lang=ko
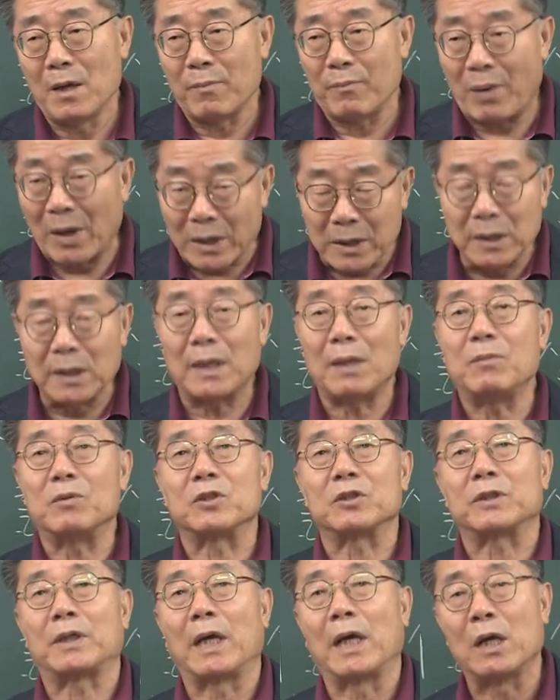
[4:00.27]

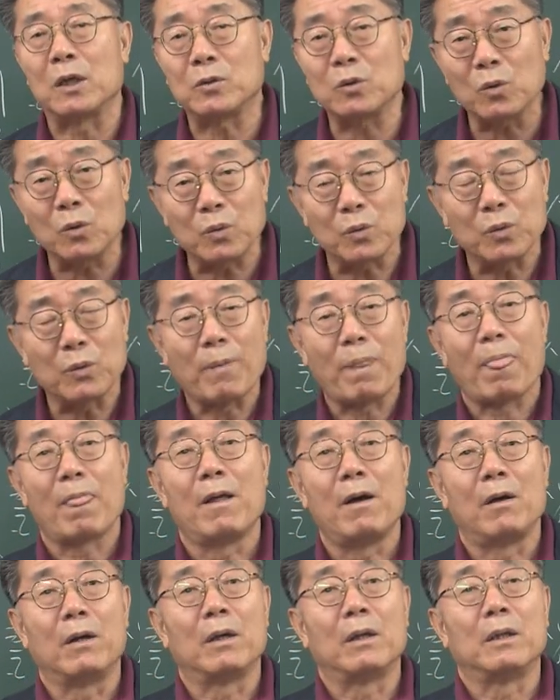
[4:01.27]
발견하면서 계속
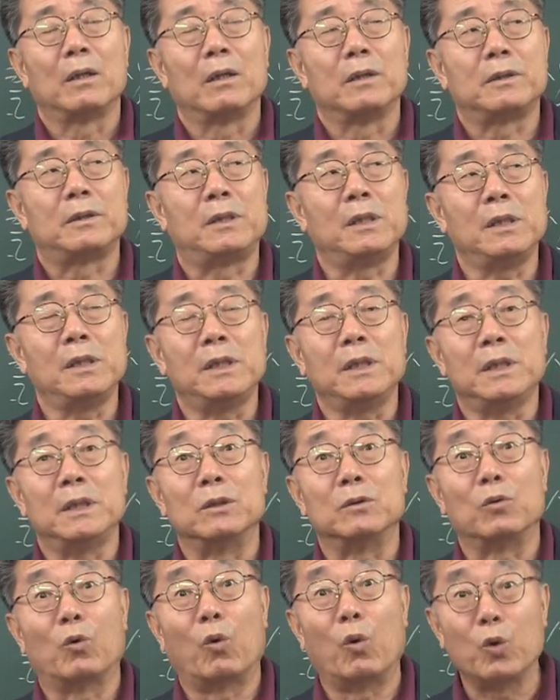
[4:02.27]

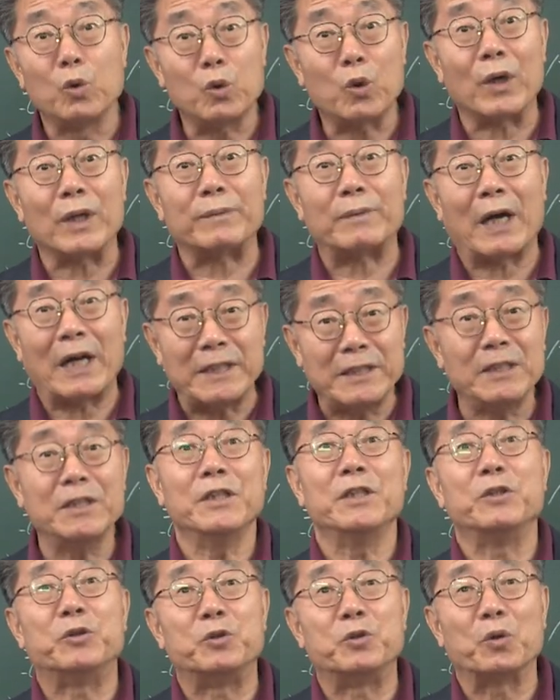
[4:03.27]
진리는 오류가
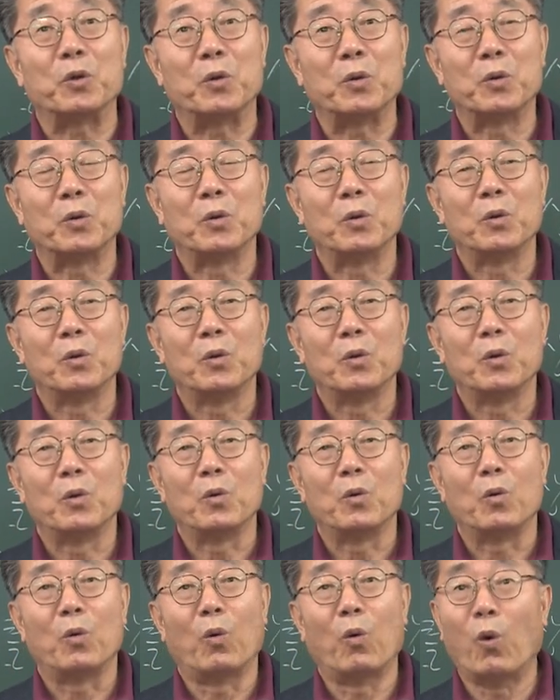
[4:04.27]
당연히 있죠.
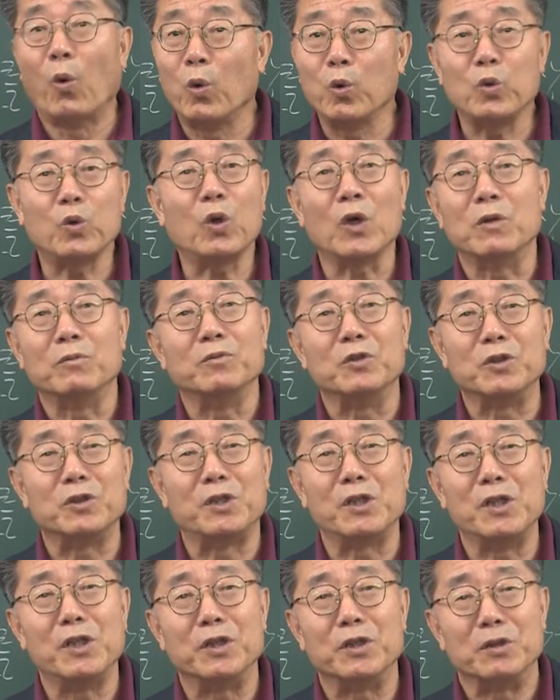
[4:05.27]
오류가 없는
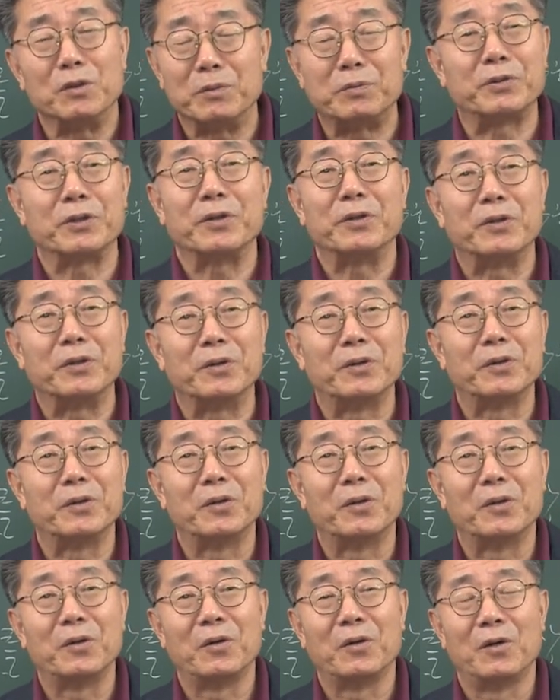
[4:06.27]
진리는 없어요.
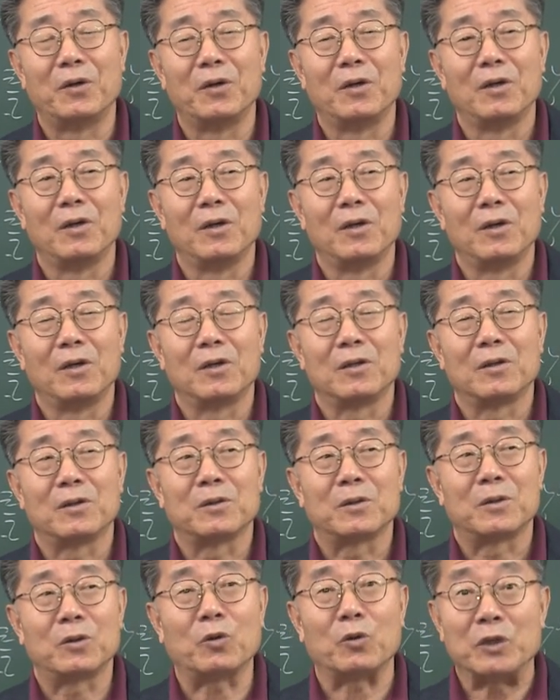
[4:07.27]

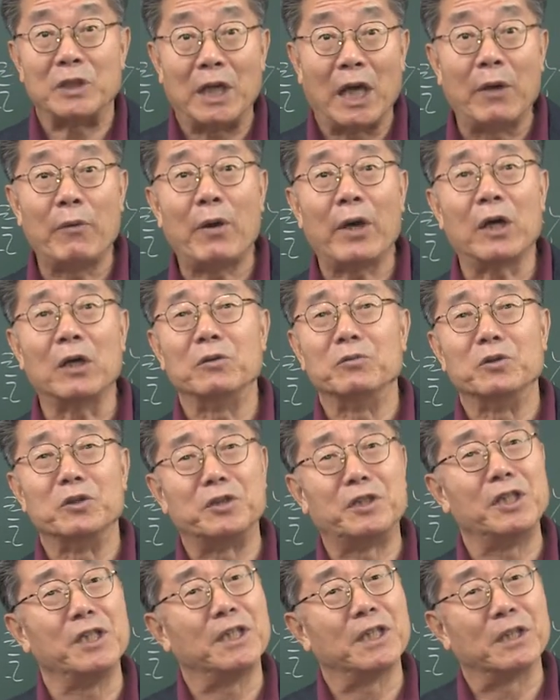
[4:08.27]
그리고 예외가 없는
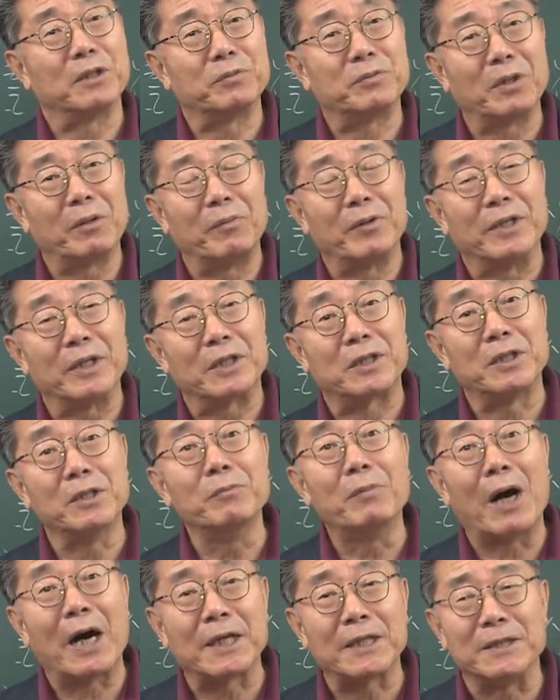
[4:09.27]
진리가 없단 말이야. 그
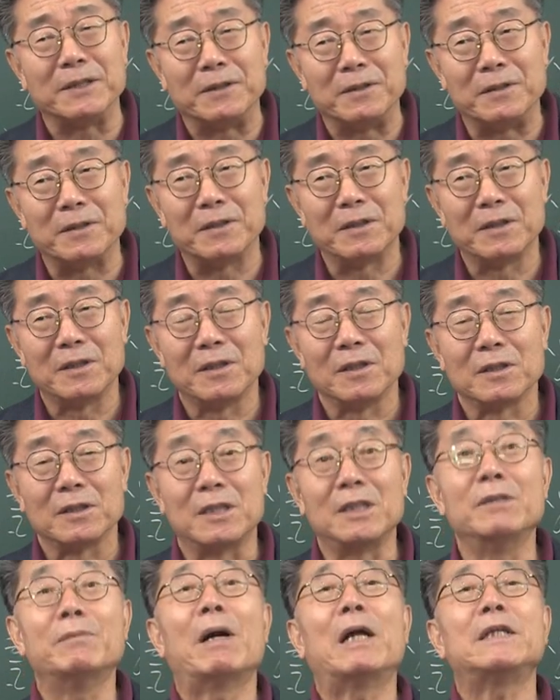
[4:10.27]
말은
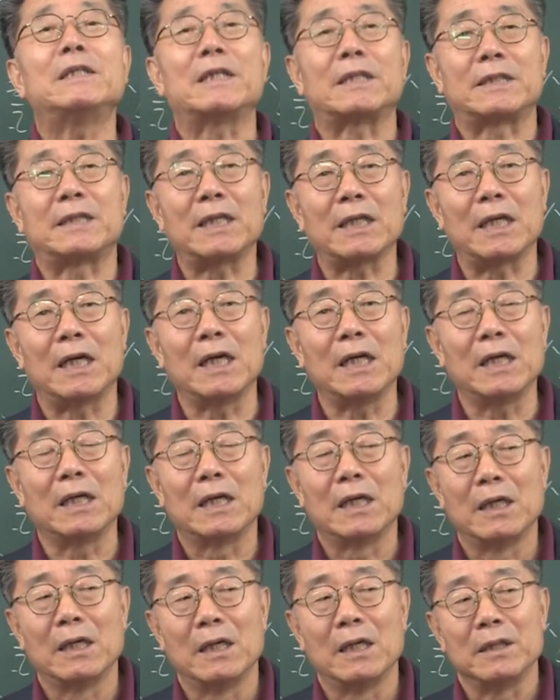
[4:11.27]
그 말 자체가
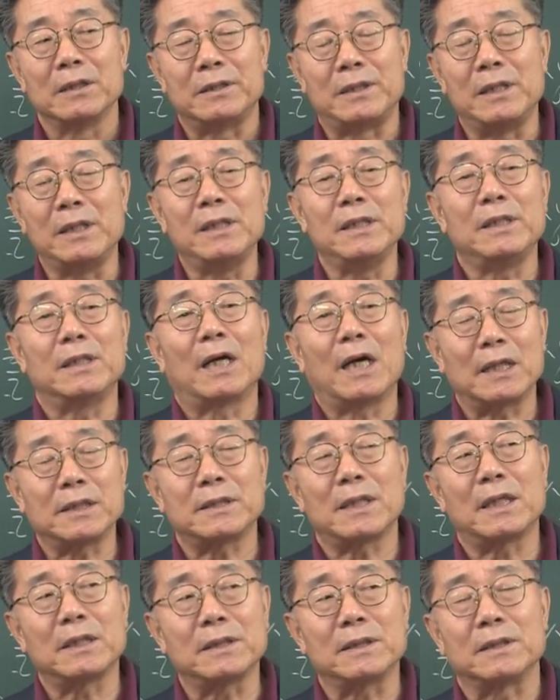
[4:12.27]
진리는
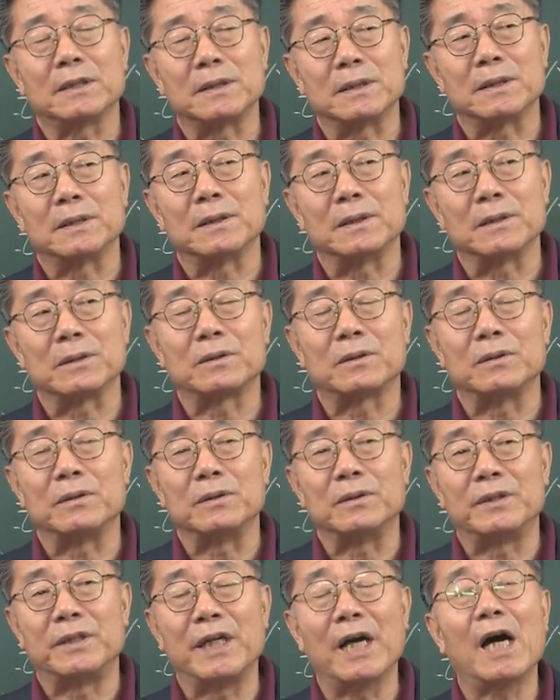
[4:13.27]
항상 그
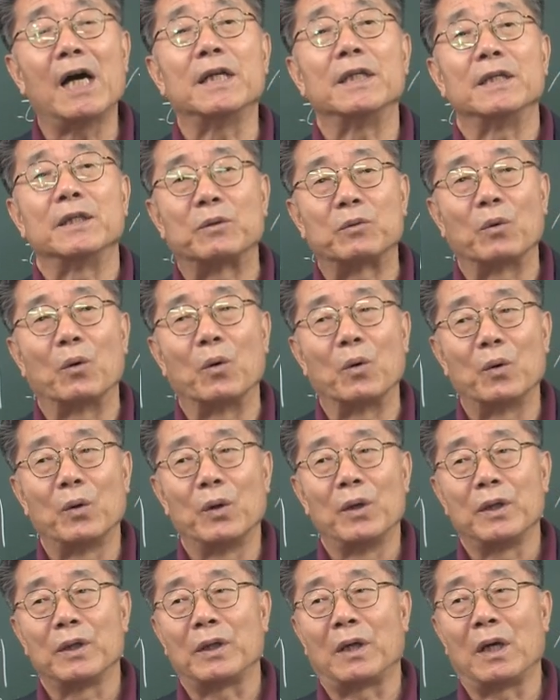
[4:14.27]
어떤 제한이 있고
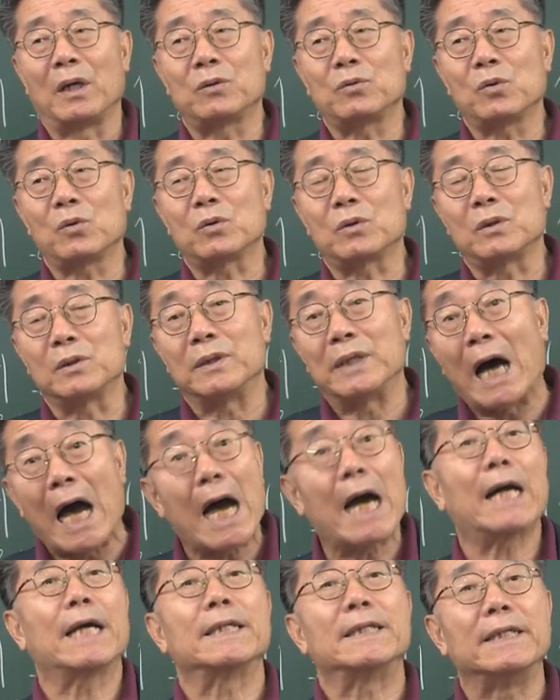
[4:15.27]
계속 그
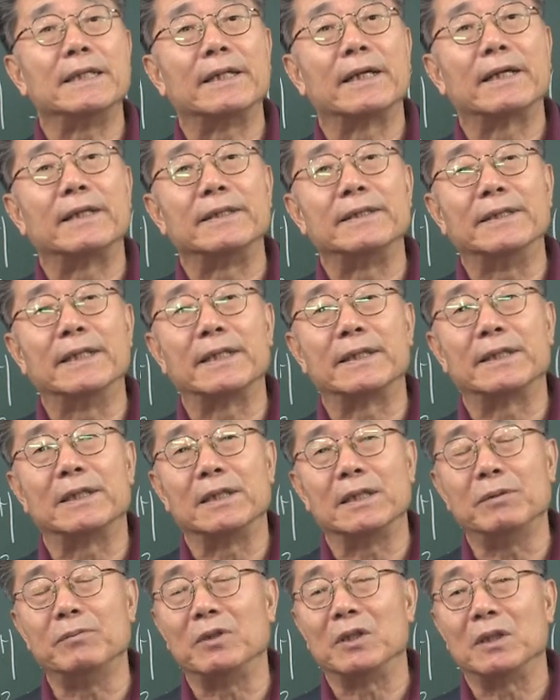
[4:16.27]
나아가야 된다는
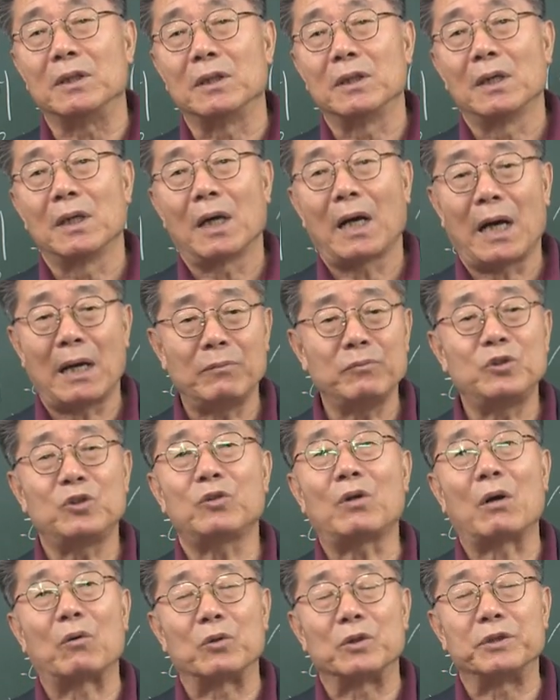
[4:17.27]
이야기를 이미
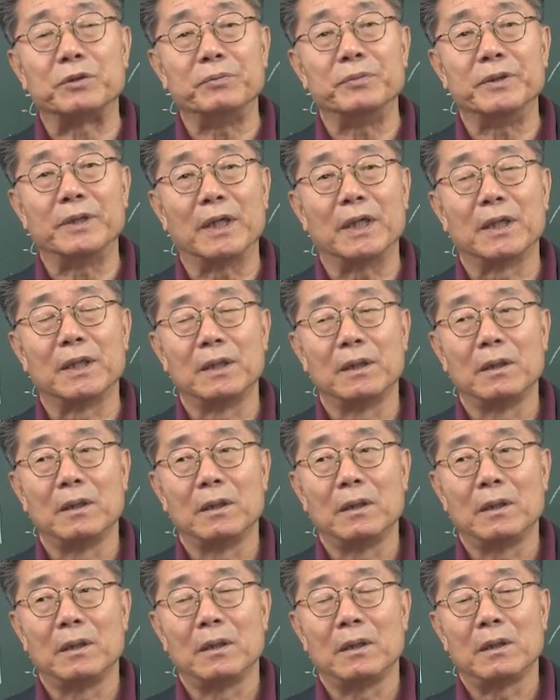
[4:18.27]
함축하고 있습니다.
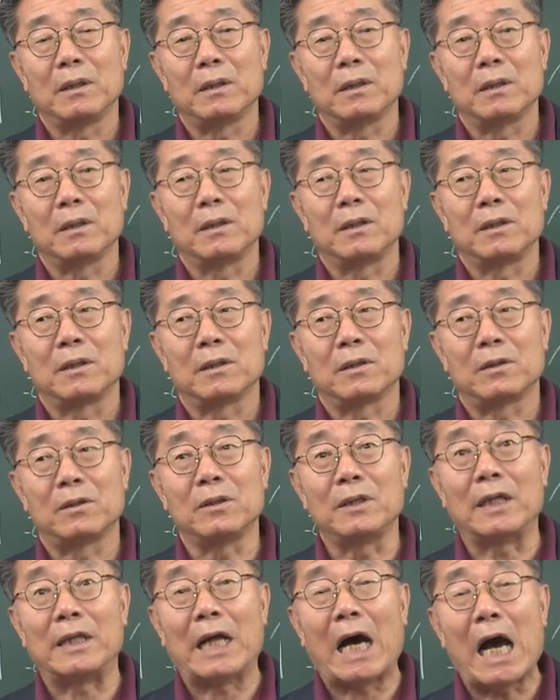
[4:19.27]

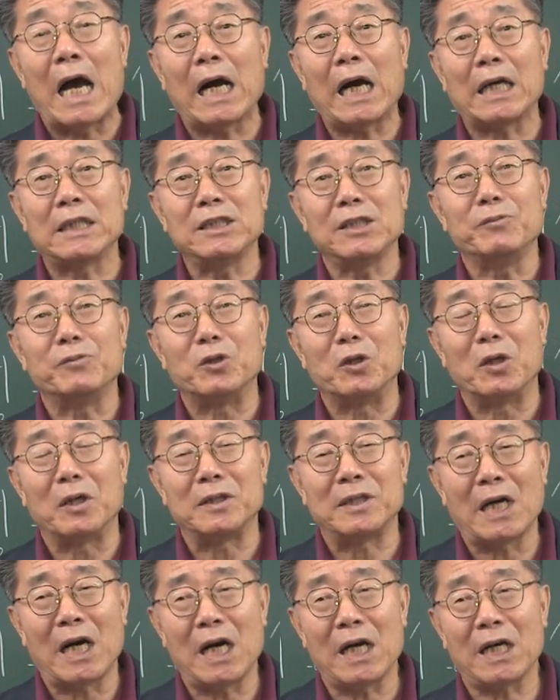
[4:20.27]
그런데 나아가지,
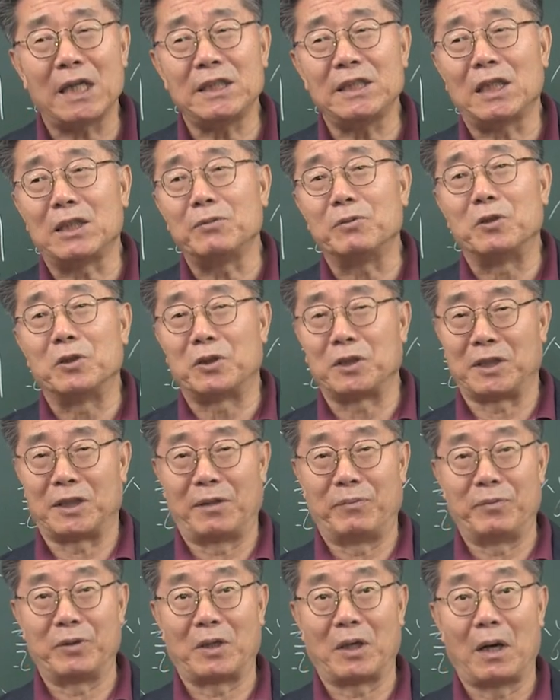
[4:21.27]
나아가지 않으면 어떻게
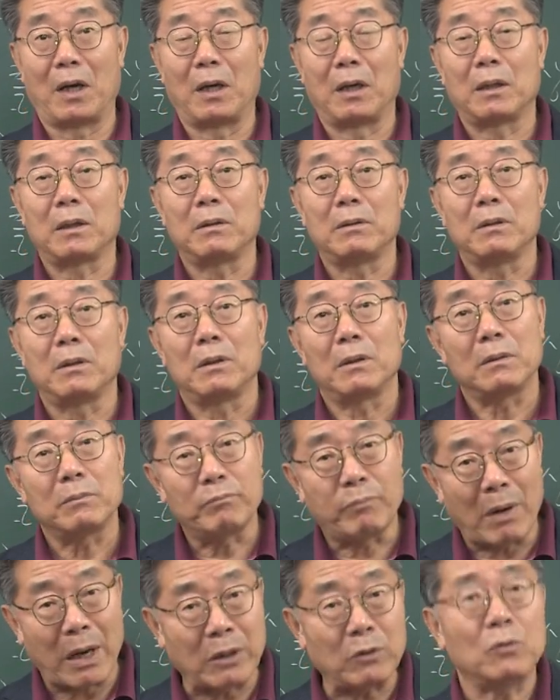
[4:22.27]
됩니까?
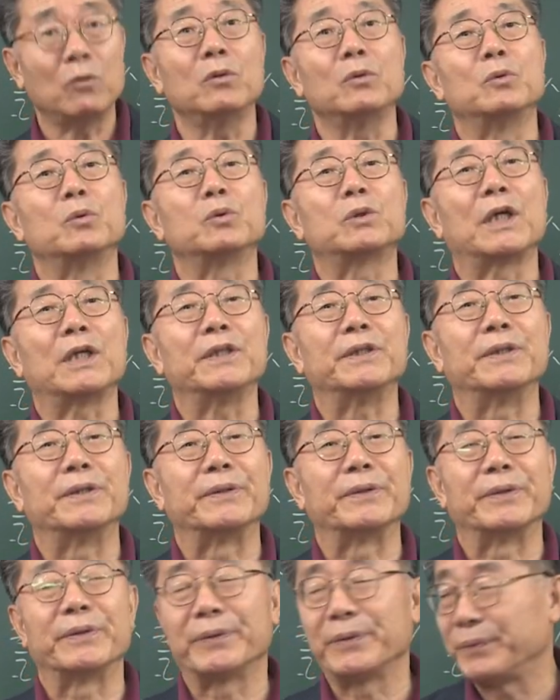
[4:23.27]
바로 그 우상이
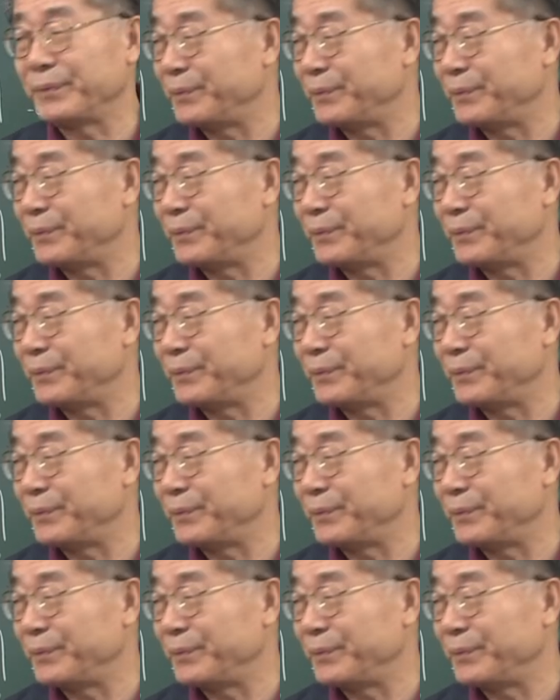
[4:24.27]
되는 거예요.